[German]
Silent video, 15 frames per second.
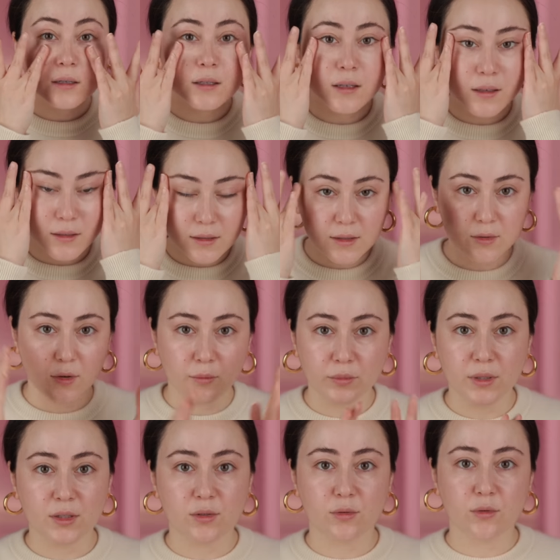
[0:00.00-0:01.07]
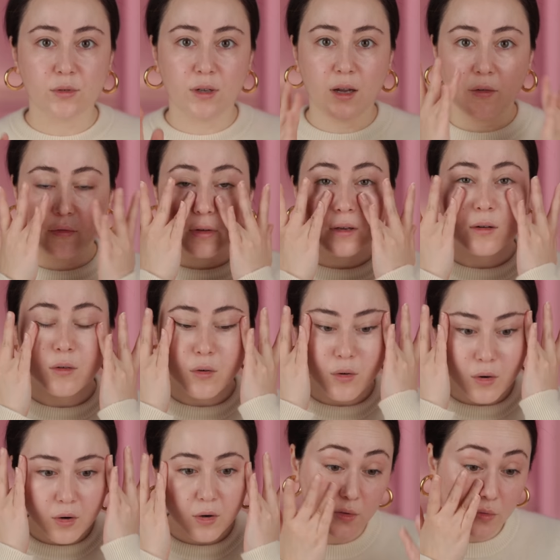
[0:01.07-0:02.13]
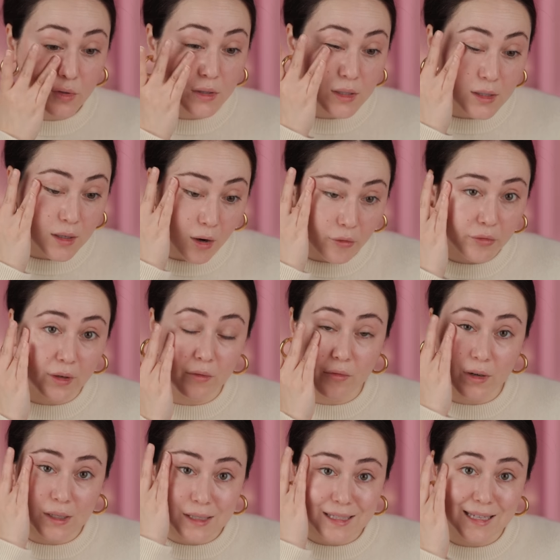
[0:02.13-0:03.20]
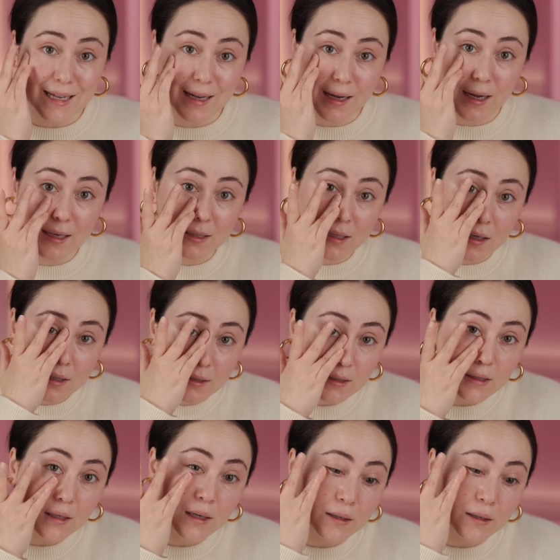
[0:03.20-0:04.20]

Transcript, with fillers: Ich dachte, es kommt jetzt so Kaffeegeruch. Es fühlt sich auf jeden Fall sehr reichhaltig